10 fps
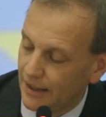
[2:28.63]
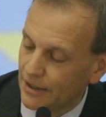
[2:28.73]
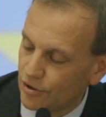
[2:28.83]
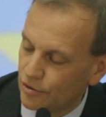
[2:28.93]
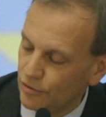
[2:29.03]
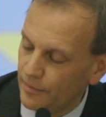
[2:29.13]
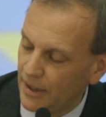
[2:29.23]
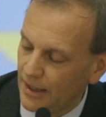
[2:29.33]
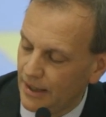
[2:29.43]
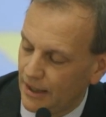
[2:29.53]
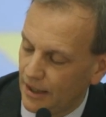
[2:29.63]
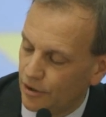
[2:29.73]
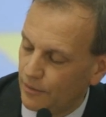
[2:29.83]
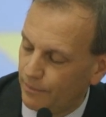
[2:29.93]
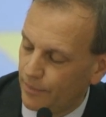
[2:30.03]
riassumerle e
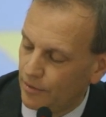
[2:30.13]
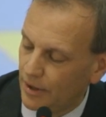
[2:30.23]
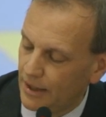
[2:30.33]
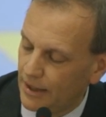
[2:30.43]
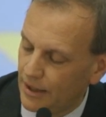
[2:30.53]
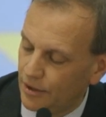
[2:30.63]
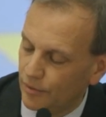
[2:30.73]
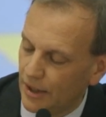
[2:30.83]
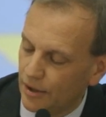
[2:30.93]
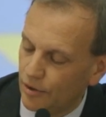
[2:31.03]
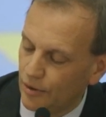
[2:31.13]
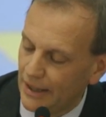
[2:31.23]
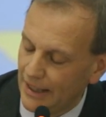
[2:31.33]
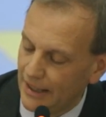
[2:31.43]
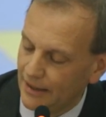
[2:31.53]
comporle in una
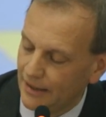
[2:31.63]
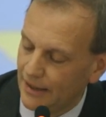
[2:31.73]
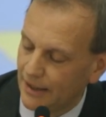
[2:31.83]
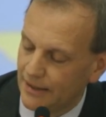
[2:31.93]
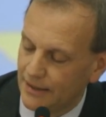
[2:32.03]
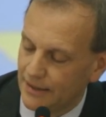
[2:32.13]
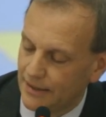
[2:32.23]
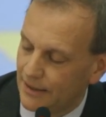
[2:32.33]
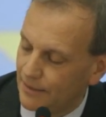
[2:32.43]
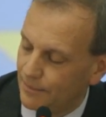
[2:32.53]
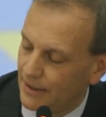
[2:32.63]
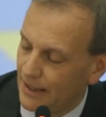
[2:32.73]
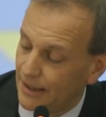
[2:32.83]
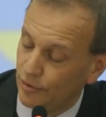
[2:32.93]
coerente irresistibile,